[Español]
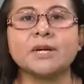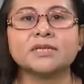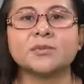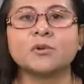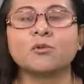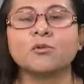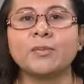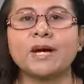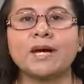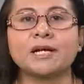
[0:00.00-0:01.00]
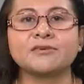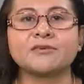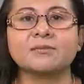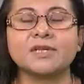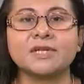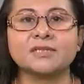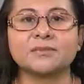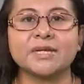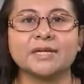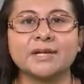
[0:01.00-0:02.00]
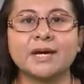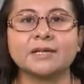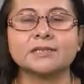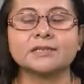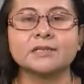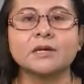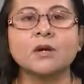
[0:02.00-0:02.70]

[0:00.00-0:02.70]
más preocupa a las familias mexicanas,